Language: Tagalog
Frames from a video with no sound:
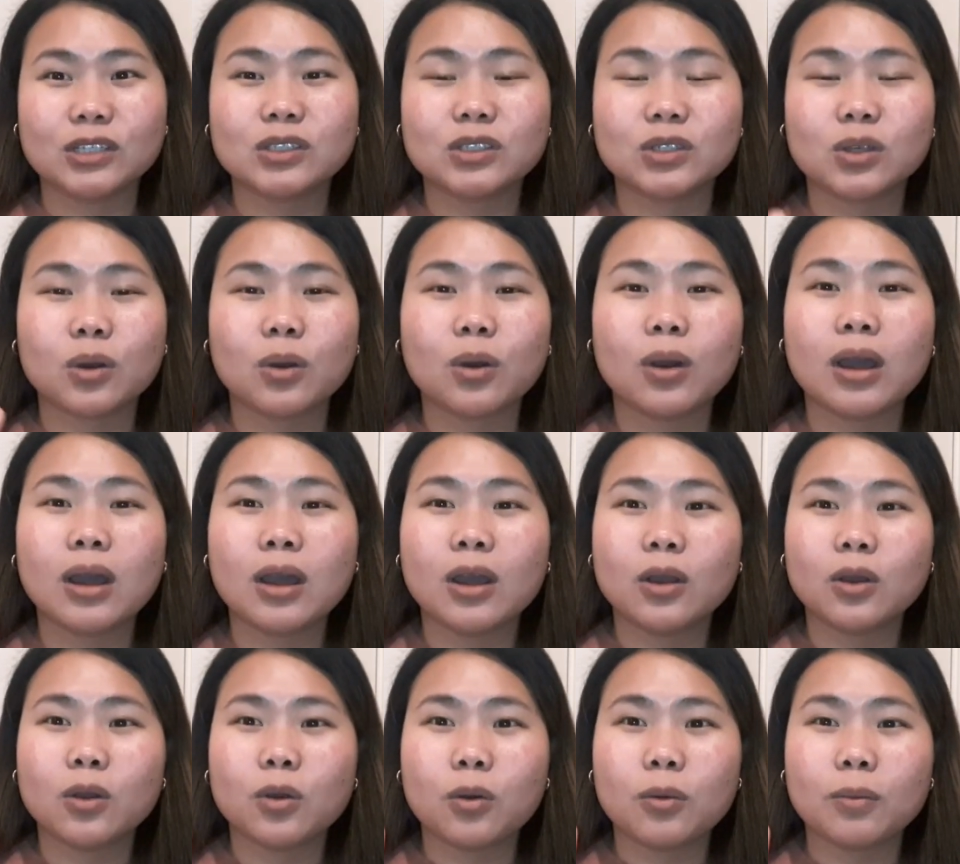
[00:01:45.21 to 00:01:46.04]
So,
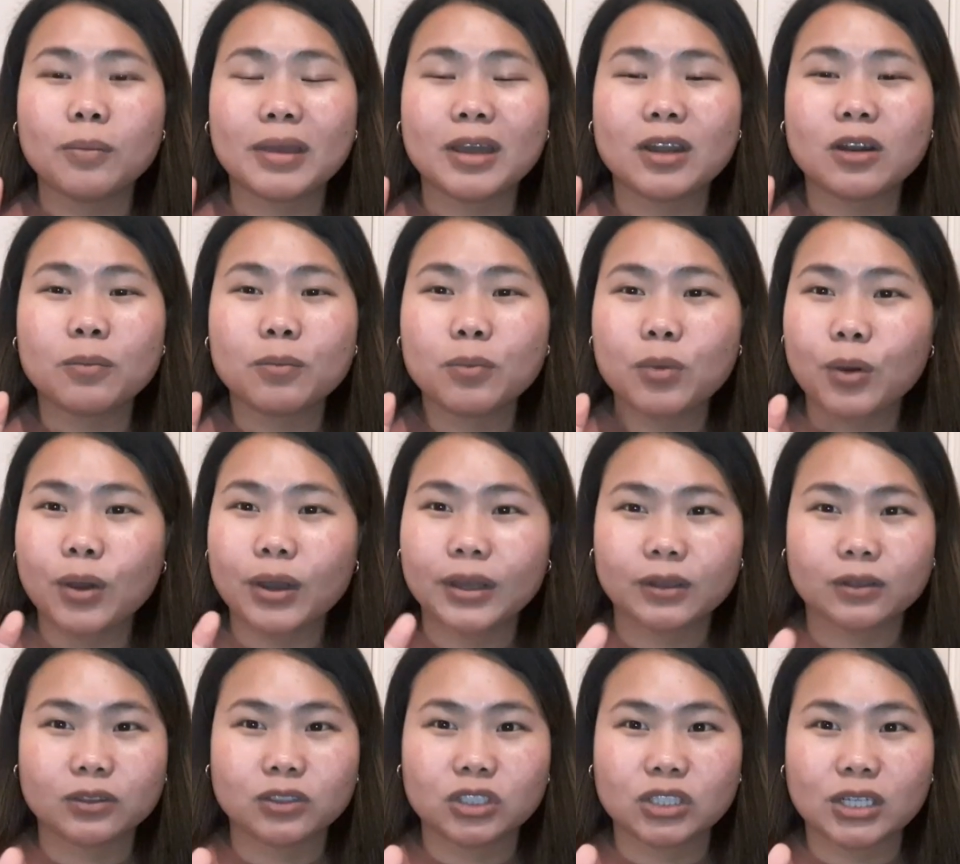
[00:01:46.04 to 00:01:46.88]
kung meron po
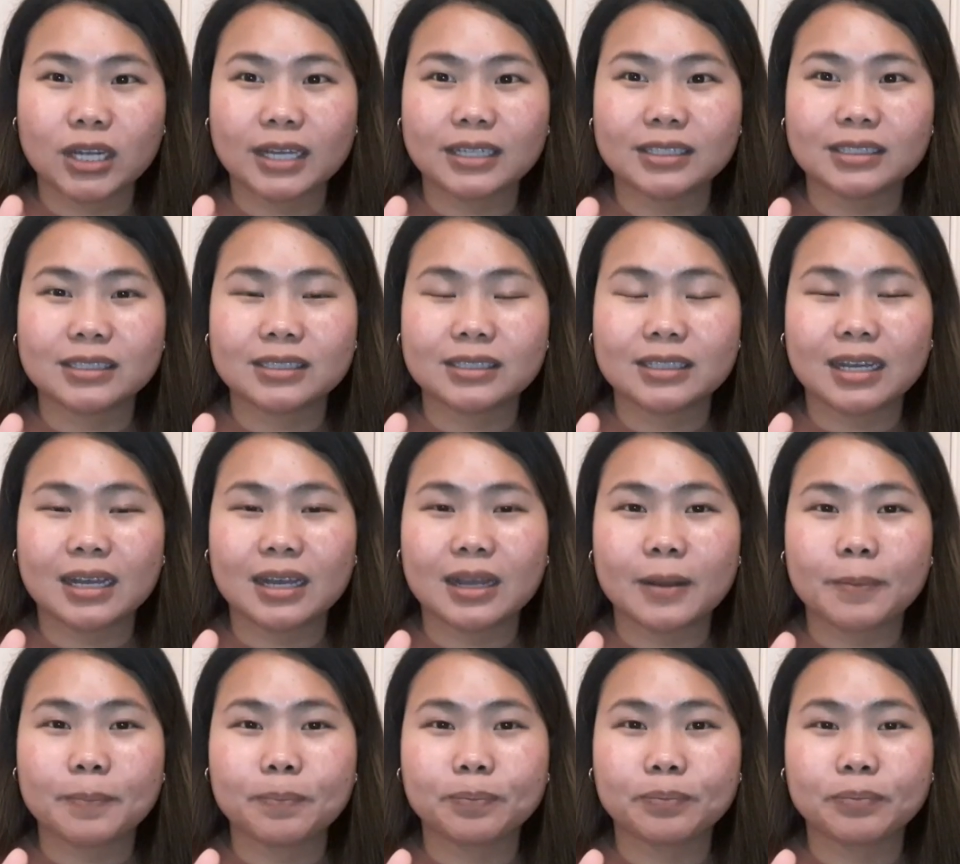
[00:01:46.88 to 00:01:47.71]
kayong chance
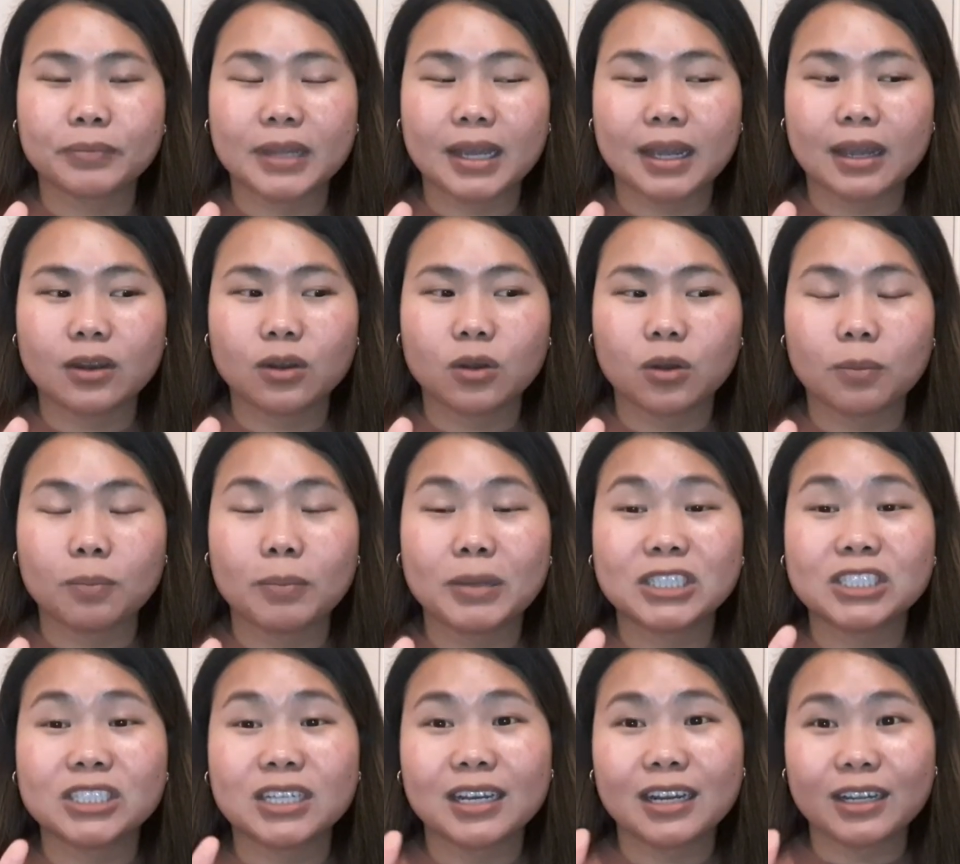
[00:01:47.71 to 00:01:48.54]
na, ano,
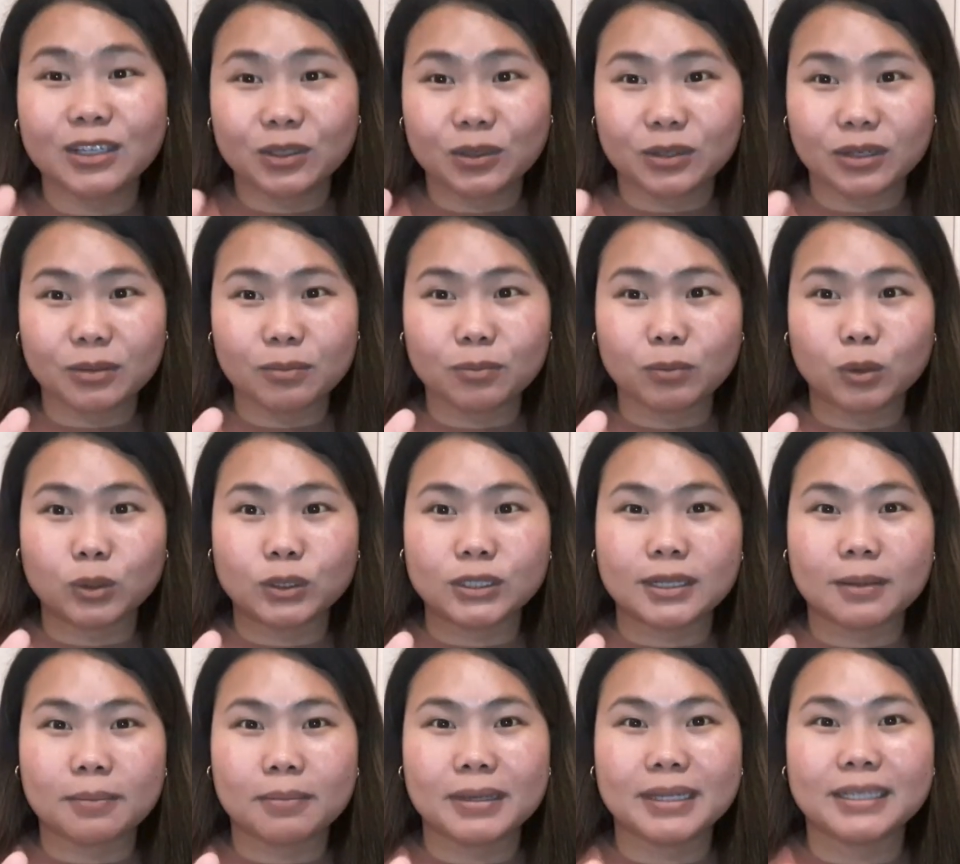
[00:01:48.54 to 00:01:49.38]
pasyalan nyo rin po
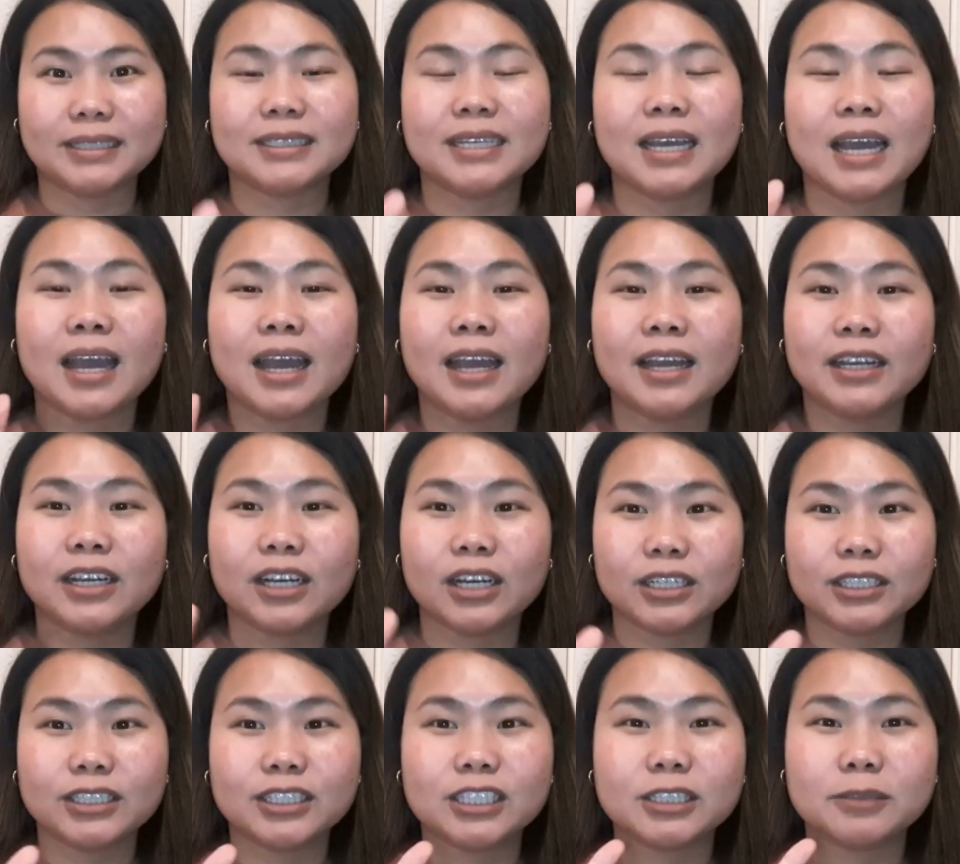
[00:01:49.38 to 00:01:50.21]
siya, please,
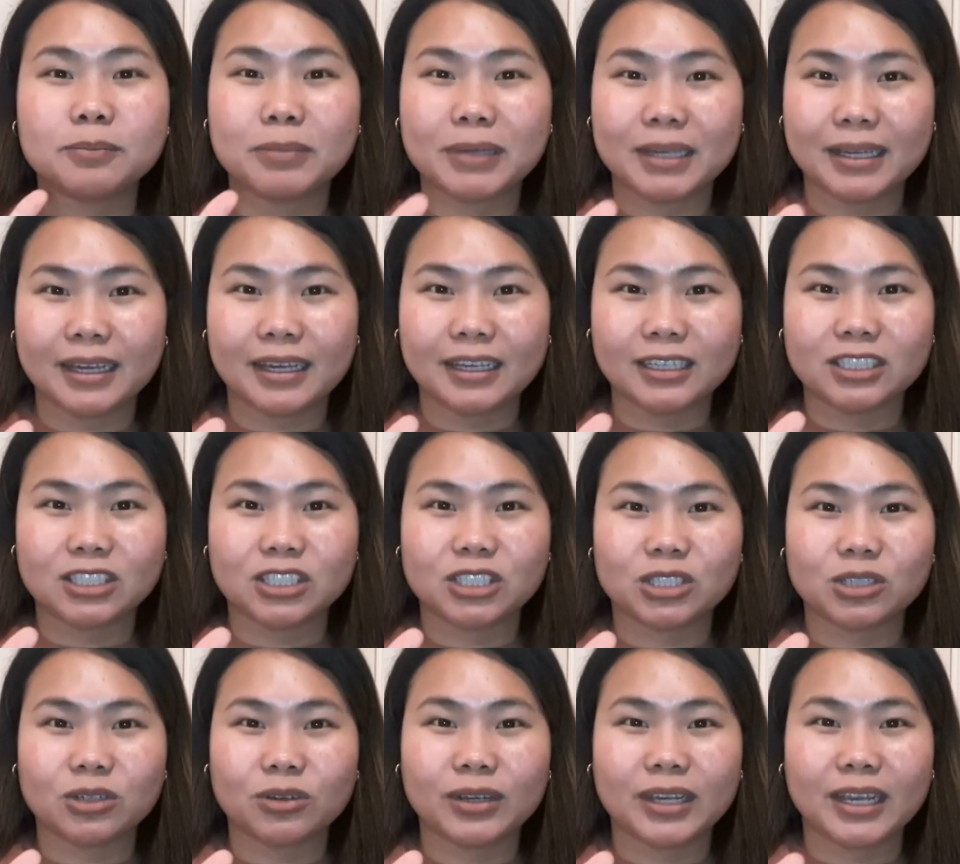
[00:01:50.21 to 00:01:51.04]
Cuds
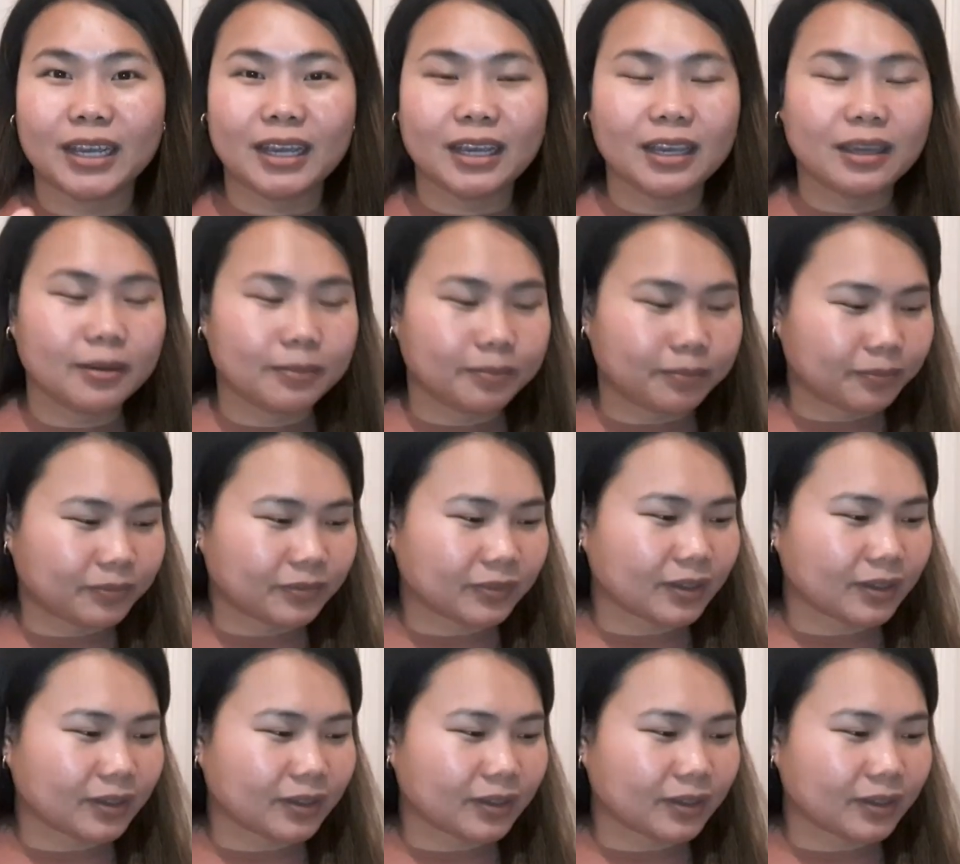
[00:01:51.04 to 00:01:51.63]
PH, okay?